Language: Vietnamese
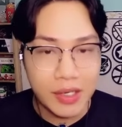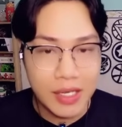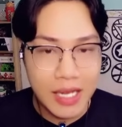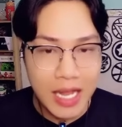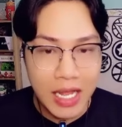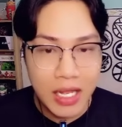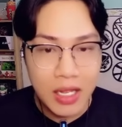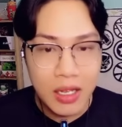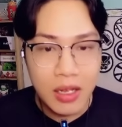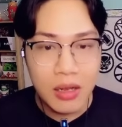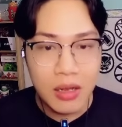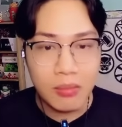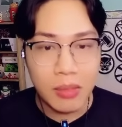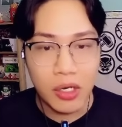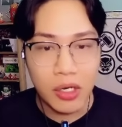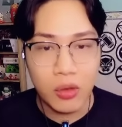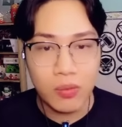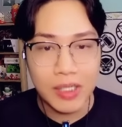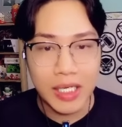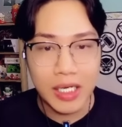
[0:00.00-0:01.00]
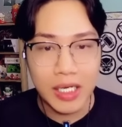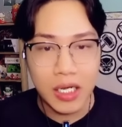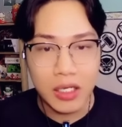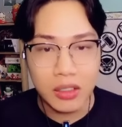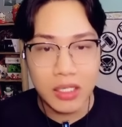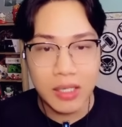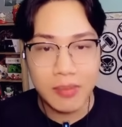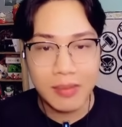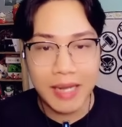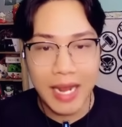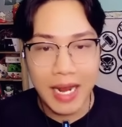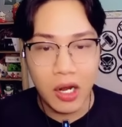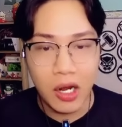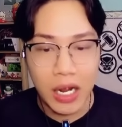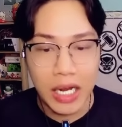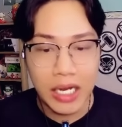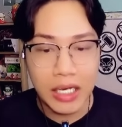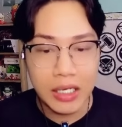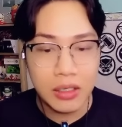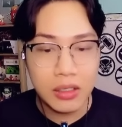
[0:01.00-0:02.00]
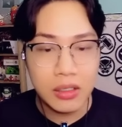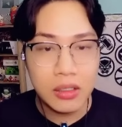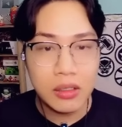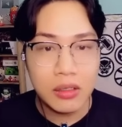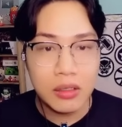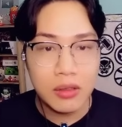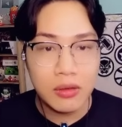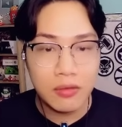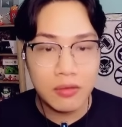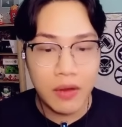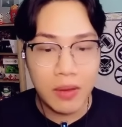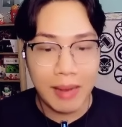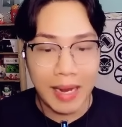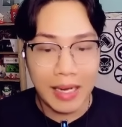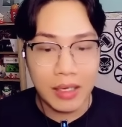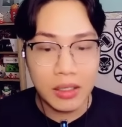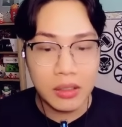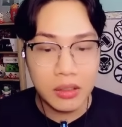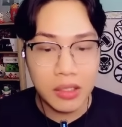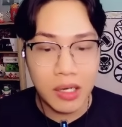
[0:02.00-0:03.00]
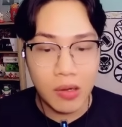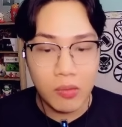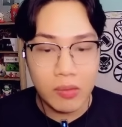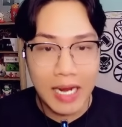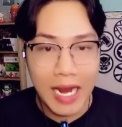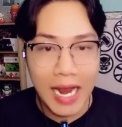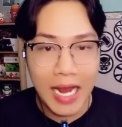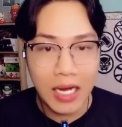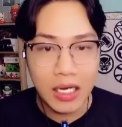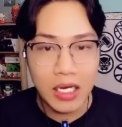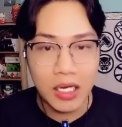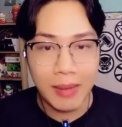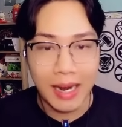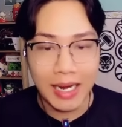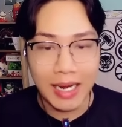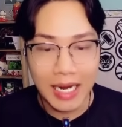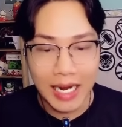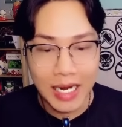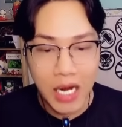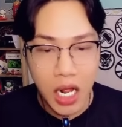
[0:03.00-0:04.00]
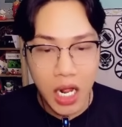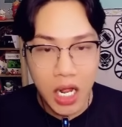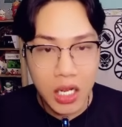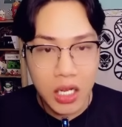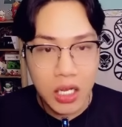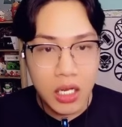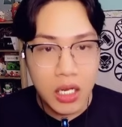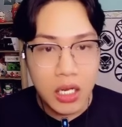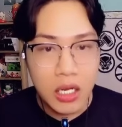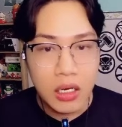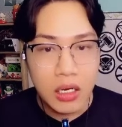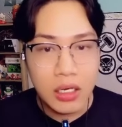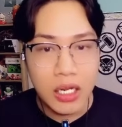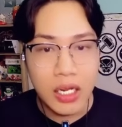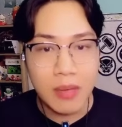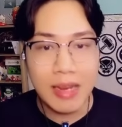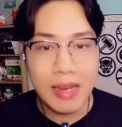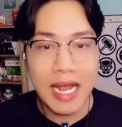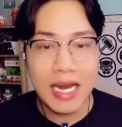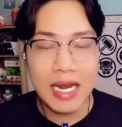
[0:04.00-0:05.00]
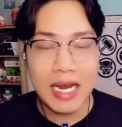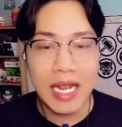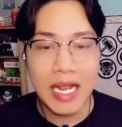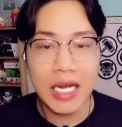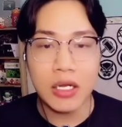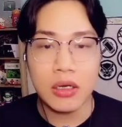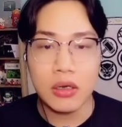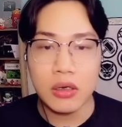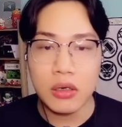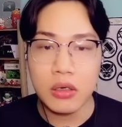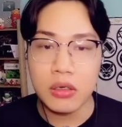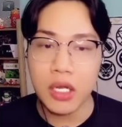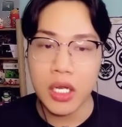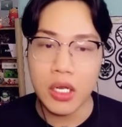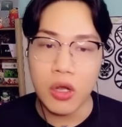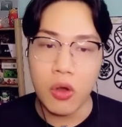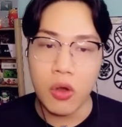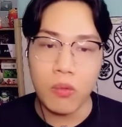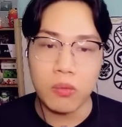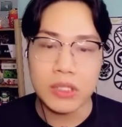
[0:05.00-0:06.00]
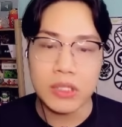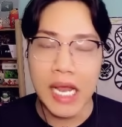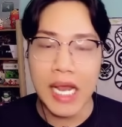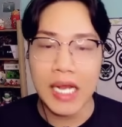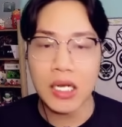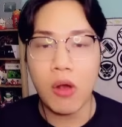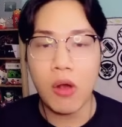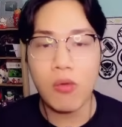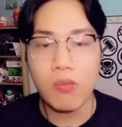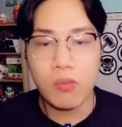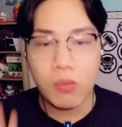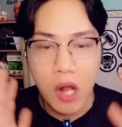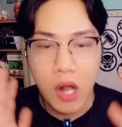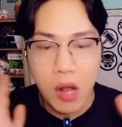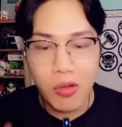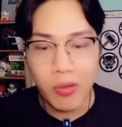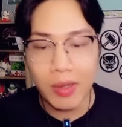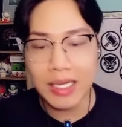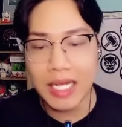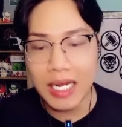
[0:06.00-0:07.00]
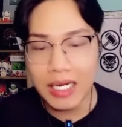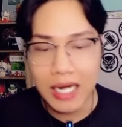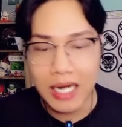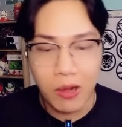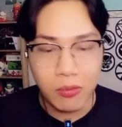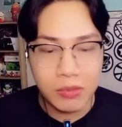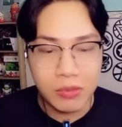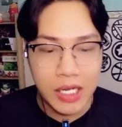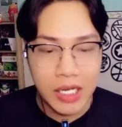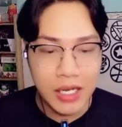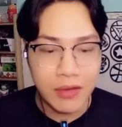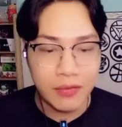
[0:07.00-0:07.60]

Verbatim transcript: nha mình cũng sẽ thử thêm các loại phiên bản hư không khác thì các bạn thấy đó thì mấy anh này thường thì cũng sẽ không có một cái tác động gì